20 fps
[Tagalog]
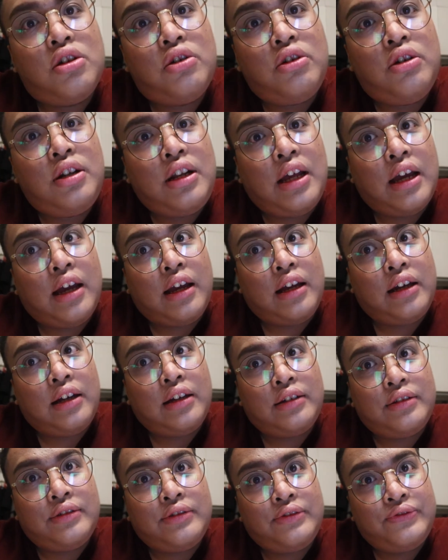so yun na nga,
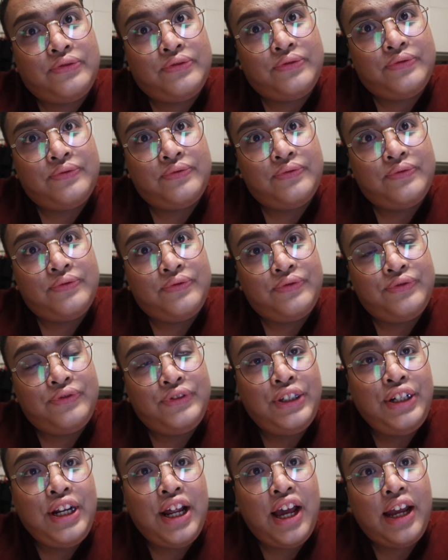
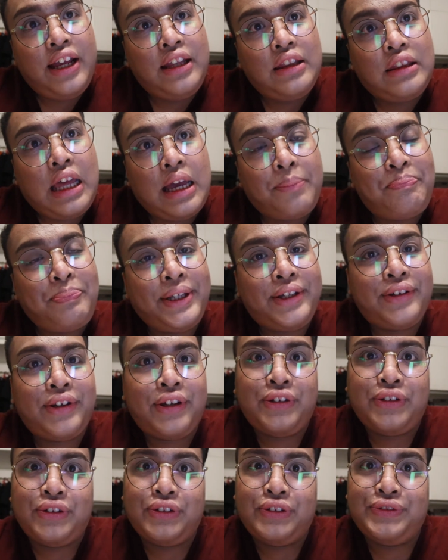yun na nga yung topic
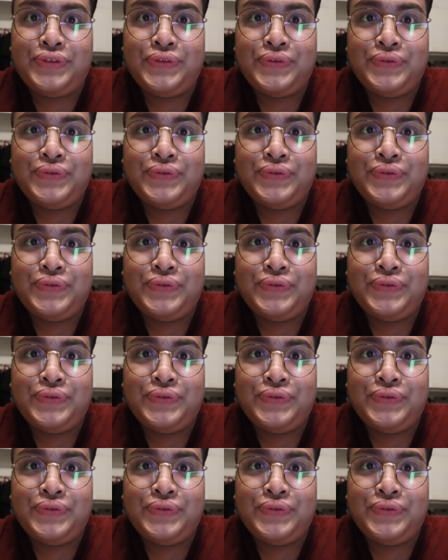ngayon.